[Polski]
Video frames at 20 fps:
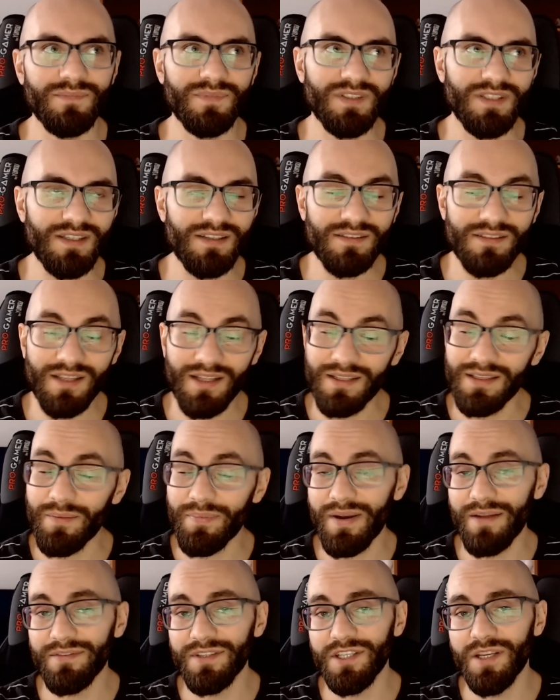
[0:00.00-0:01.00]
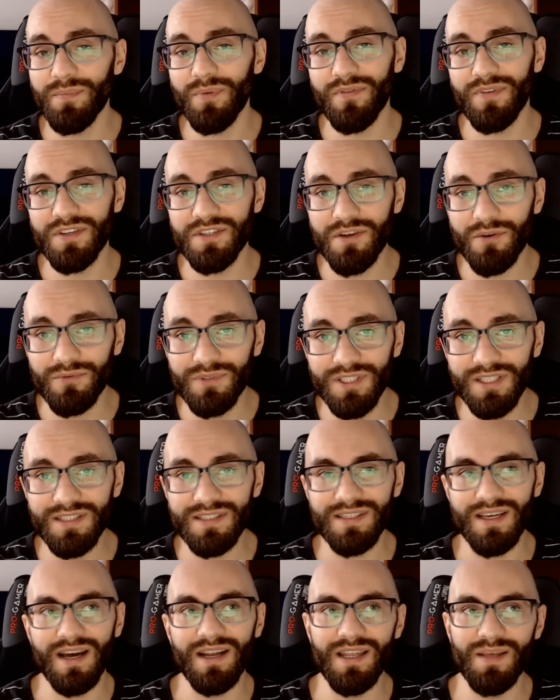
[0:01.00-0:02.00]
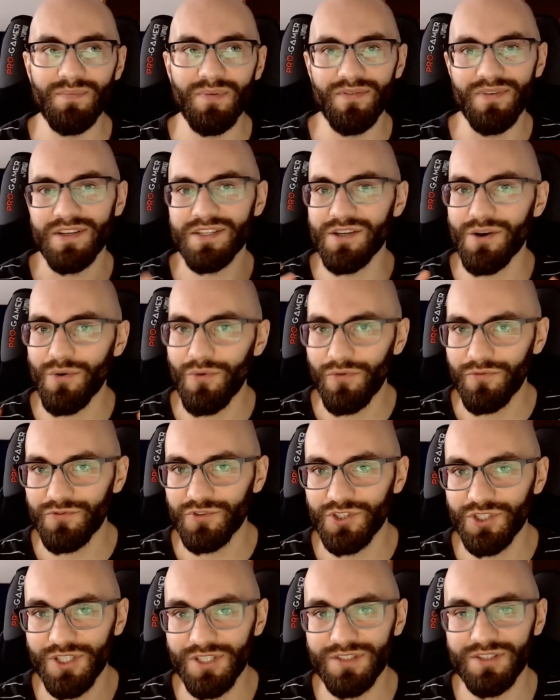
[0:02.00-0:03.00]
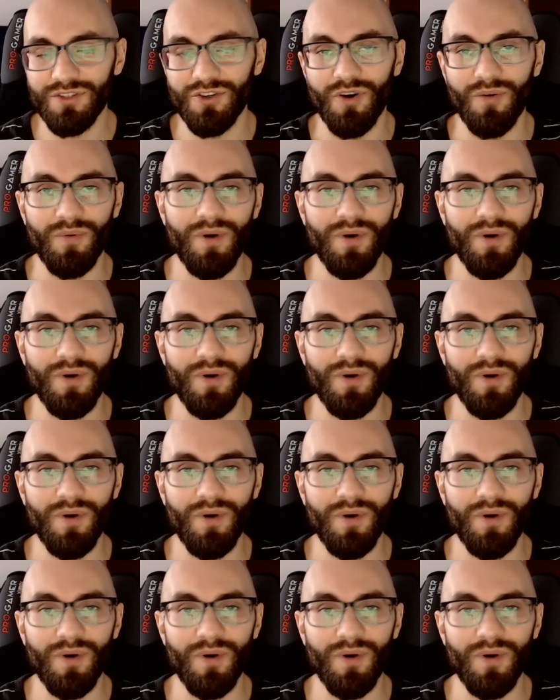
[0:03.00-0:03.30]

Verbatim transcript: To tak naprawdę nie powiedział nic, ale powiedział wszystko.